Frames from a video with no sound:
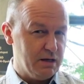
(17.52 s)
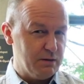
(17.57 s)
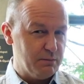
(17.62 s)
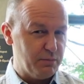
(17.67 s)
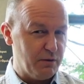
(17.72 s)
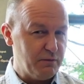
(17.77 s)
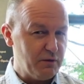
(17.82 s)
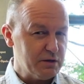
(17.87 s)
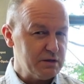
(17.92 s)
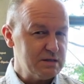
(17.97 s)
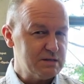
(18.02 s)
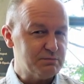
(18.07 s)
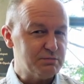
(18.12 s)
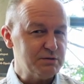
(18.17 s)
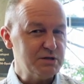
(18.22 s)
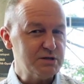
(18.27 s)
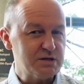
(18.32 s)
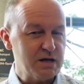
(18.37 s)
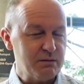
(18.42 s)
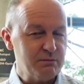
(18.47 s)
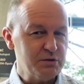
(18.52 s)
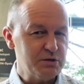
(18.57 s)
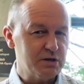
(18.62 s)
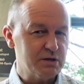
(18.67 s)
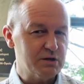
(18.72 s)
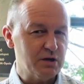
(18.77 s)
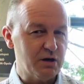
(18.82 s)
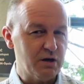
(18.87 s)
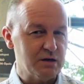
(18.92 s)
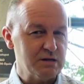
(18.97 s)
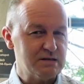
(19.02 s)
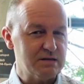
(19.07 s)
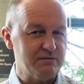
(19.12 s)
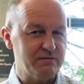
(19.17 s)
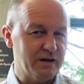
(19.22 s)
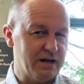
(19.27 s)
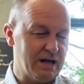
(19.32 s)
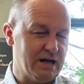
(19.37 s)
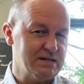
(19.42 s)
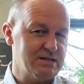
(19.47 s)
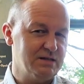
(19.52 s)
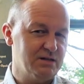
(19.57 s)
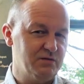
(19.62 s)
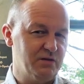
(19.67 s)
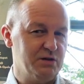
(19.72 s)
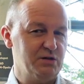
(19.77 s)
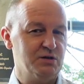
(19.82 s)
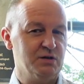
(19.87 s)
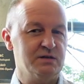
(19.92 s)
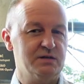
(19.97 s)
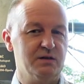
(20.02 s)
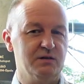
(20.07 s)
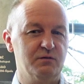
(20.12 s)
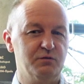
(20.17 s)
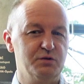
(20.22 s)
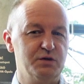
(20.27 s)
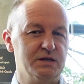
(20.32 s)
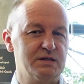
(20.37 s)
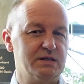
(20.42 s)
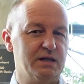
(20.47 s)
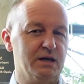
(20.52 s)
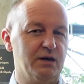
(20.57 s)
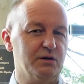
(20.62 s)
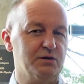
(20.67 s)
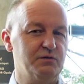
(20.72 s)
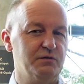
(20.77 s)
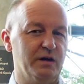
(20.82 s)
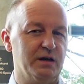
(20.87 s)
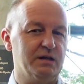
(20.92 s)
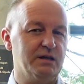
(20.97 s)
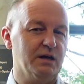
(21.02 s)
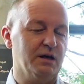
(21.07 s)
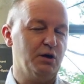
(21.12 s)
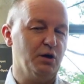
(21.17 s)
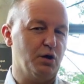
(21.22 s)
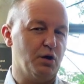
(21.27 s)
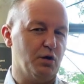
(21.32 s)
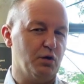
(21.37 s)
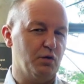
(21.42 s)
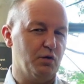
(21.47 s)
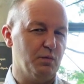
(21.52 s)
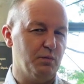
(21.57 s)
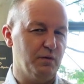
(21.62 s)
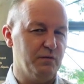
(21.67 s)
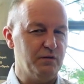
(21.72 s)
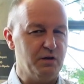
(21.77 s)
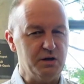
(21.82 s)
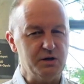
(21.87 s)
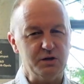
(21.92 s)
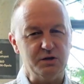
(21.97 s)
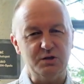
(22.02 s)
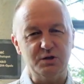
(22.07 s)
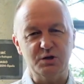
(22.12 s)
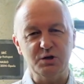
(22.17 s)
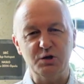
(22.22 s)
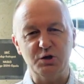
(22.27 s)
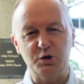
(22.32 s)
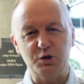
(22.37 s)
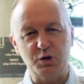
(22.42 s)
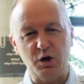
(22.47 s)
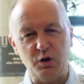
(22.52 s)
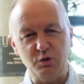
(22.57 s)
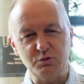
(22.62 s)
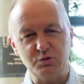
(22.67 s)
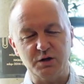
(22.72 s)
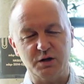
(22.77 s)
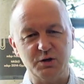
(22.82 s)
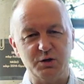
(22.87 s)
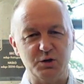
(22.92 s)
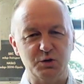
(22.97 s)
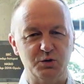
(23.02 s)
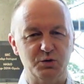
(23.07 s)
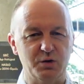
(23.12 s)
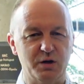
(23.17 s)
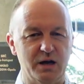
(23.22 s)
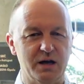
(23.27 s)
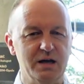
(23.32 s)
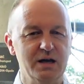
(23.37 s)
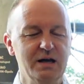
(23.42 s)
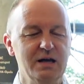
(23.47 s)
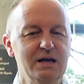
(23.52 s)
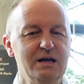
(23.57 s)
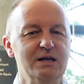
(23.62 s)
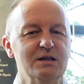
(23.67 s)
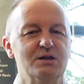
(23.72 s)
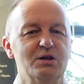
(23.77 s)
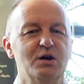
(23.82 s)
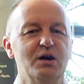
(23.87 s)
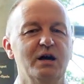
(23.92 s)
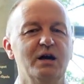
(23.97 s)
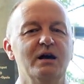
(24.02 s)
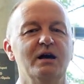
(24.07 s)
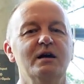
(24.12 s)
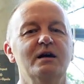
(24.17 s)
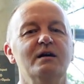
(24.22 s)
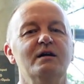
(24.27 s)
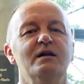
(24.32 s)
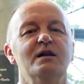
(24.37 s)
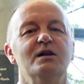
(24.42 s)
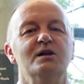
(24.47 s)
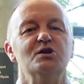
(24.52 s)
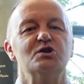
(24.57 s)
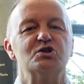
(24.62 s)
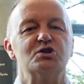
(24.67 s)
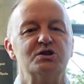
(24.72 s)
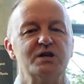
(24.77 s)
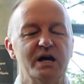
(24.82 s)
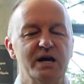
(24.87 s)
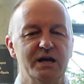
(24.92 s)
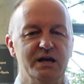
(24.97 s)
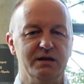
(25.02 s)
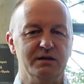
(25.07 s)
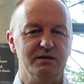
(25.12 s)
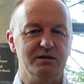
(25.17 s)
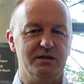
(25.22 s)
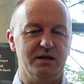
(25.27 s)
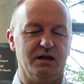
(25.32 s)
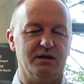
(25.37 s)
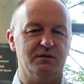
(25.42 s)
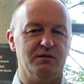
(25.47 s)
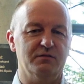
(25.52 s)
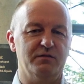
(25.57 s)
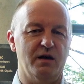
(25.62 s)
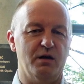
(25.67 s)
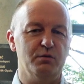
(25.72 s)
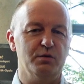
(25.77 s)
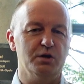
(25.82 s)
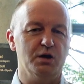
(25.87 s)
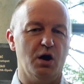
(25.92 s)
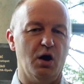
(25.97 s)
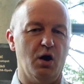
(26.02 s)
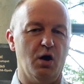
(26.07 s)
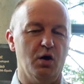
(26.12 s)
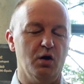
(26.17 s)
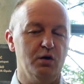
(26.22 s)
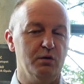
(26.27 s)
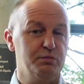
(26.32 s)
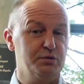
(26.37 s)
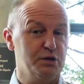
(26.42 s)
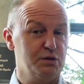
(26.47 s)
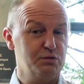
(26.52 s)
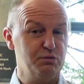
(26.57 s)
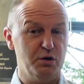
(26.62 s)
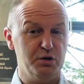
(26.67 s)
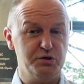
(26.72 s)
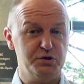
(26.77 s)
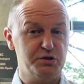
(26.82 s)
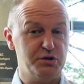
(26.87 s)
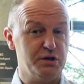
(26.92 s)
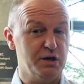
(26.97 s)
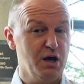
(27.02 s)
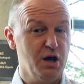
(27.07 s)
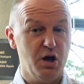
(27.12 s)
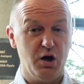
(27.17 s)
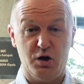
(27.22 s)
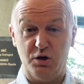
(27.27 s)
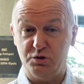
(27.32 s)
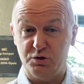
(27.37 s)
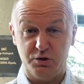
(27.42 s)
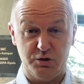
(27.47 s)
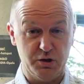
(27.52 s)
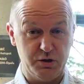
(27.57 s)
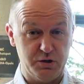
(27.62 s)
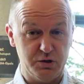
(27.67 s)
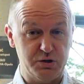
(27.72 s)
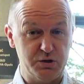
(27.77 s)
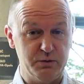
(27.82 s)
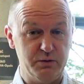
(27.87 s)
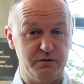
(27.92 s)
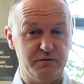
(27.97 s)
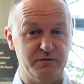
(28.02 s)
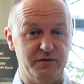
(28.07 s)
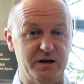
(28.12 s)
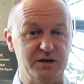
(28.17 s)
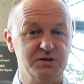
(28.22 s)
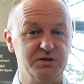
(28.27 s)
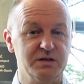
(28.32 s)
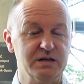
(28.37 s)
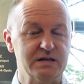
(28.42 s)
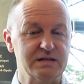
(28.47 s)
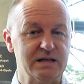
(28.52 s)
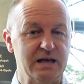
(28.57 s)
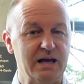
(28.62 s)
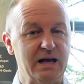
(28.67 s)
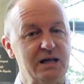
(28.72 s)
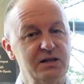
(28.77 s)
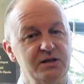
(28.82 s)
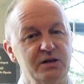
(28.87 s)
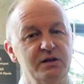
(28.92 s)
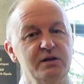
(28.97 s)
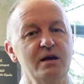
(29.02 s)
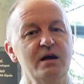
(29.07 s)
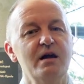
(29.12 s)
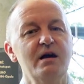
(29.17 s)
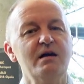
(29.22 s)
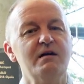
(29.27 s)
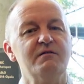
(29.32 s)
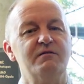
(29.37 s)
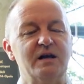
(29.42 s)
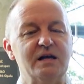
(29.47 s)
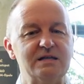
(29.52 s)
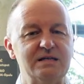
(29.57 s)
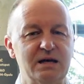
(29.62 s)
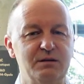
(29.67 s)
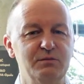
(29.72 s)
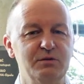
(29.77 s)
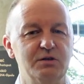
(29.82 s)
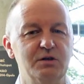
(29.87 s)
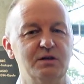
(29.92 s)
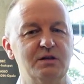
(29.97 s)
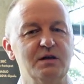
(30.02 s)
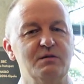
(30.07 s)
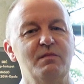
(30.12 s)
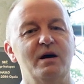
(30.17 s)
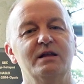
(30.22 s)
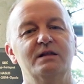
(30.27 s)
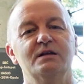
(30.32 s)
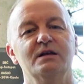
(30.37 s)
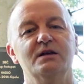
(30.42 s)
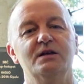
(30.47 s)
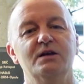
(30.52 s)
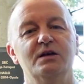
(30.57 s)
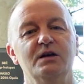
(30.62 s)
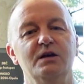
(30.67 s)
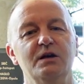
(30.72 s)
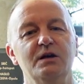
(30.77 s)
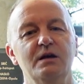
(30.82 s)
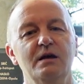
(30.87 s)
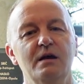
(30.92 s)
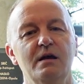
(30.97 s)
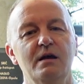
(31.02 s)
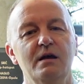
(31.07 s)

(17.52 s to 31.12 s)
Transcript: Powoli zbliżamy się do końca wakacji 2024 roku. Powoli od tych książek, które trochę lżej traktowały o przeszłości, choć dotyczyły ważnych zagadnień, wracamy do tematyki